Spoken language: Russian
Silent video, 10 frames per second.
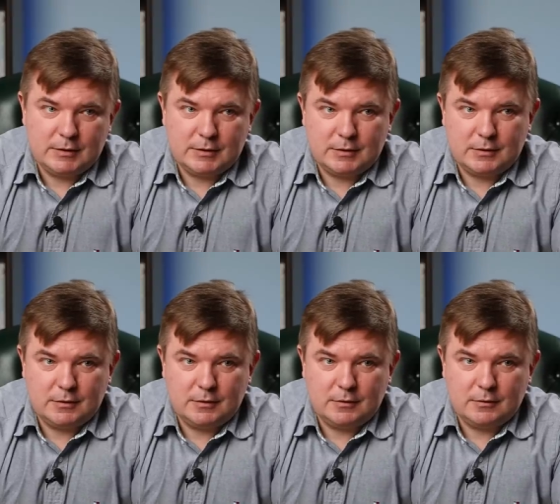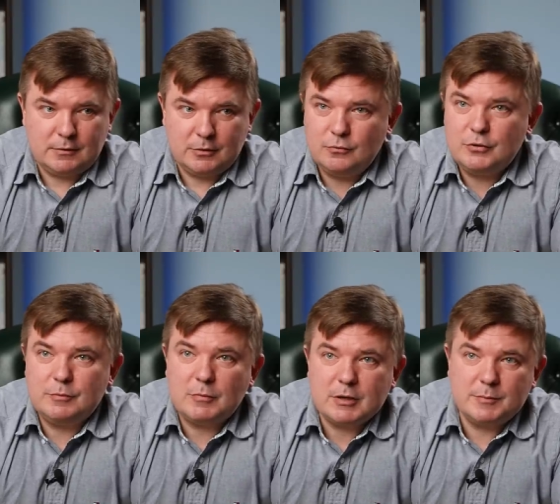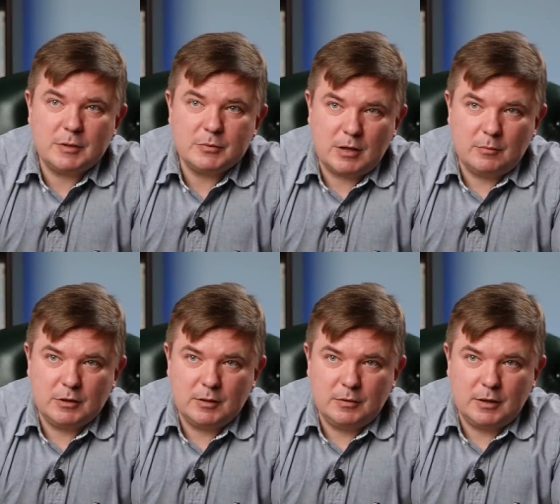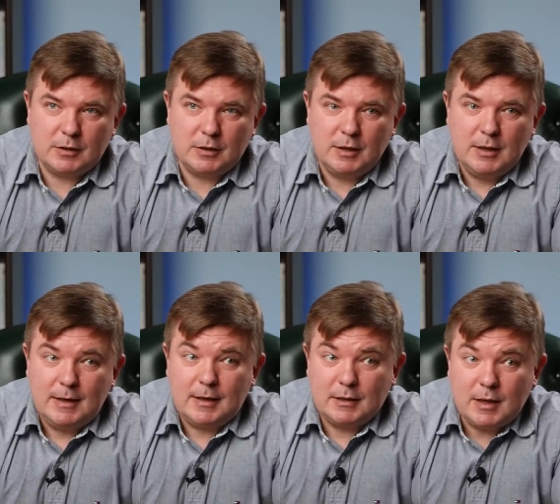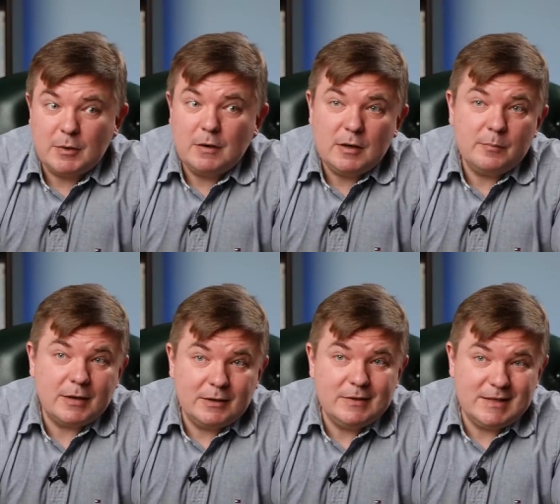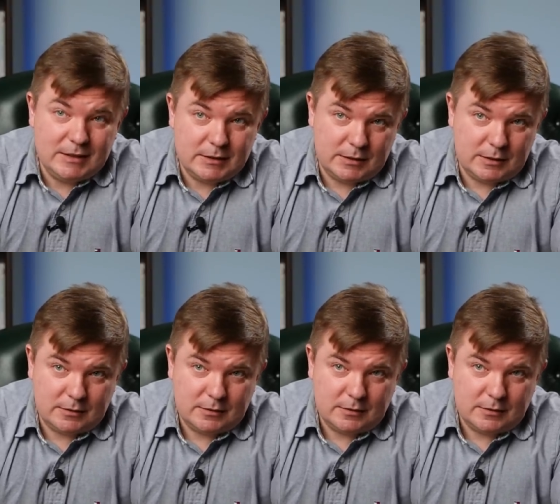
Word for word: с э, текущим размером заработной платы. Когда мы говорим про инвестиции,